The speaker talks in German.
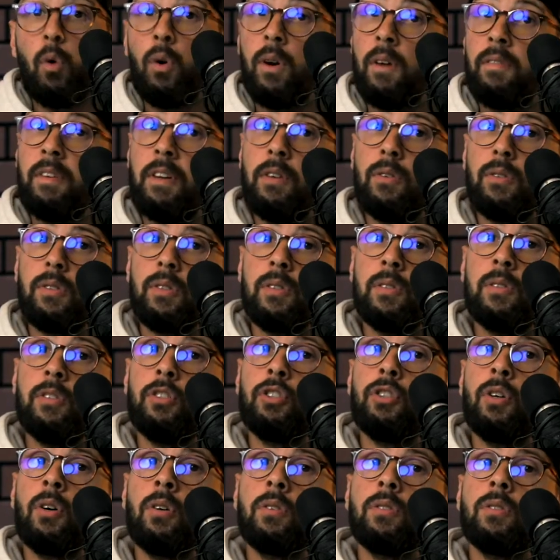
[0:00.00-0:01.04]
Oder wir nutzen
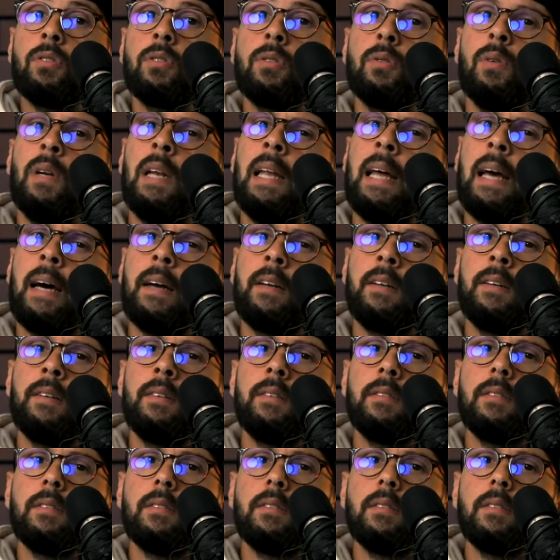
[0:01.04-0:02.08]
die Chance zu
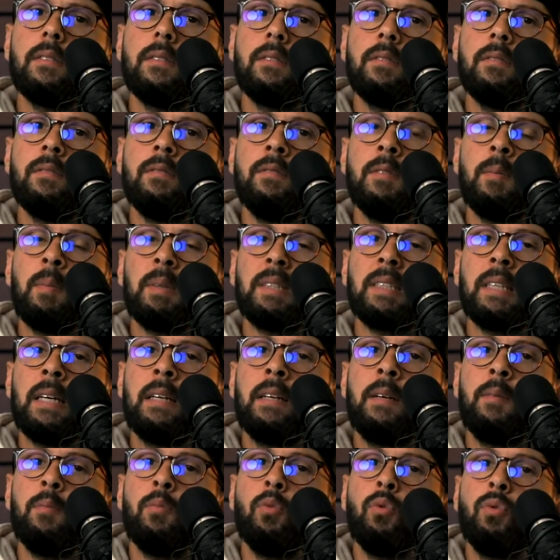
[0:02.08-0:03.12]
lernen, wie man
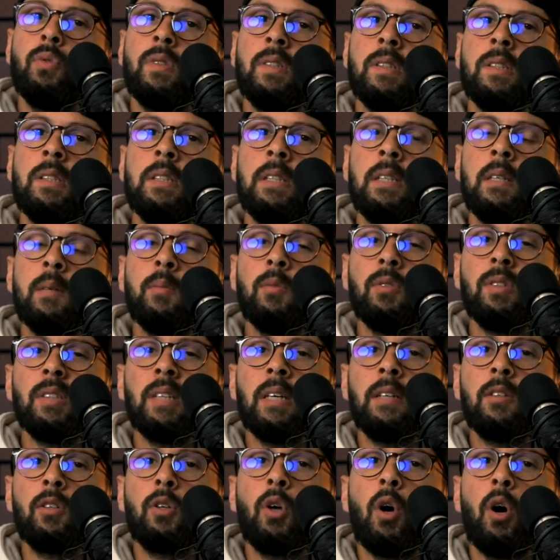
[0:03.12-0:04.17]
sein Immunsystem und
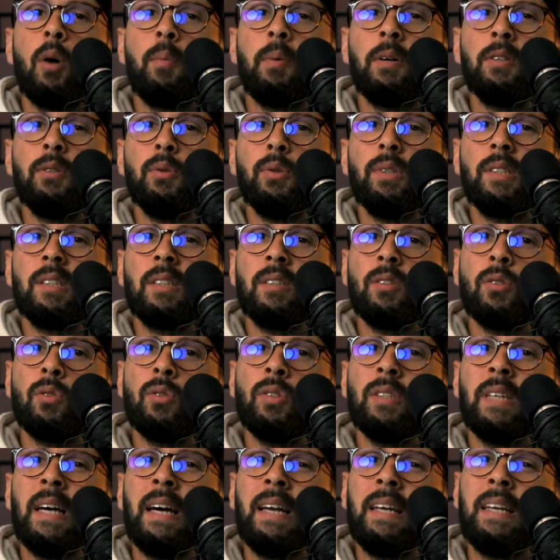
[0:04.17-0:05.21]
seinen Körper durch
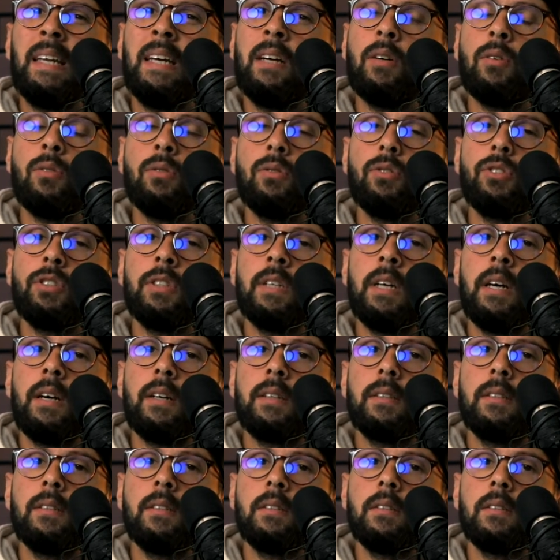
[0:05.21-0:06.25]
gesunde Ernährung
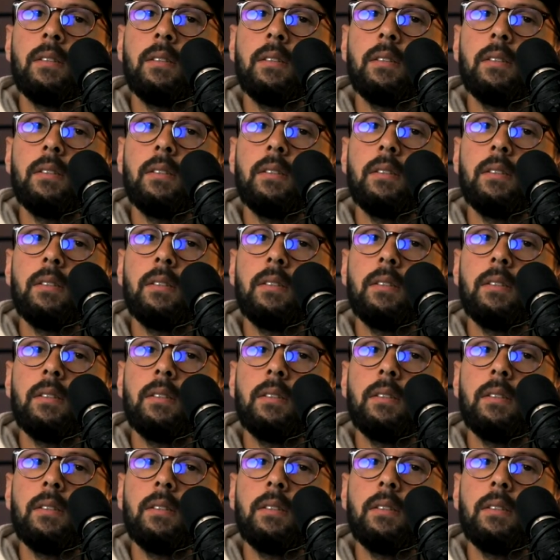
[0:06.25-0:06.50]
stärkt.